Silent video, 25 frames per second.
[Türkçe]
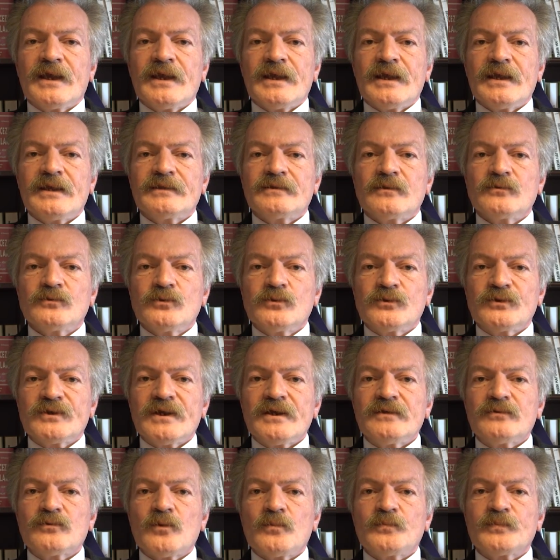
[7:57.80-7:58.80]
e,
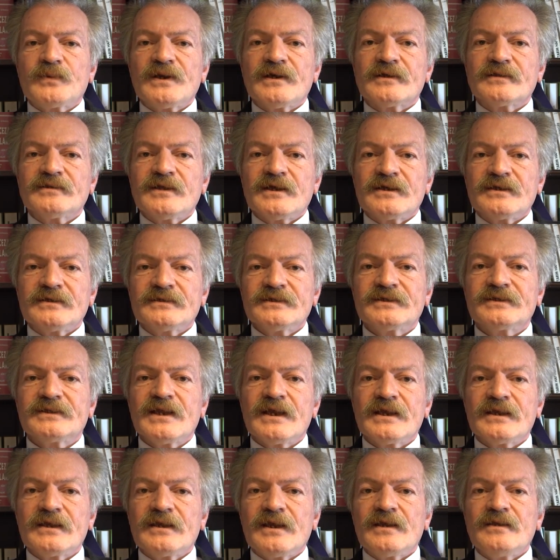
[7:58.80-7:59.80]
ülke topraklarını
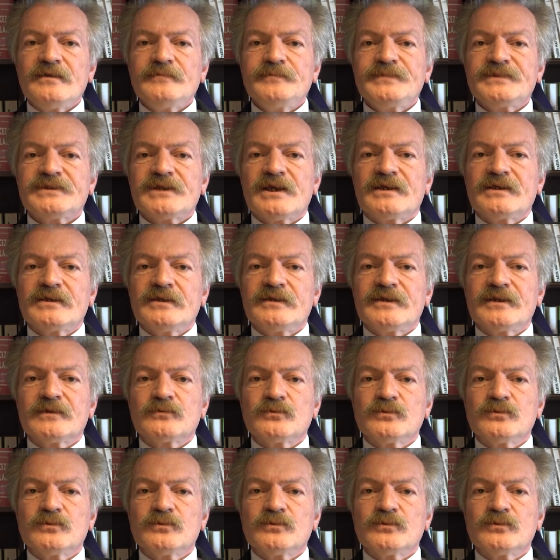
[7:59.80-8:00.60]
dengeli bir şekilde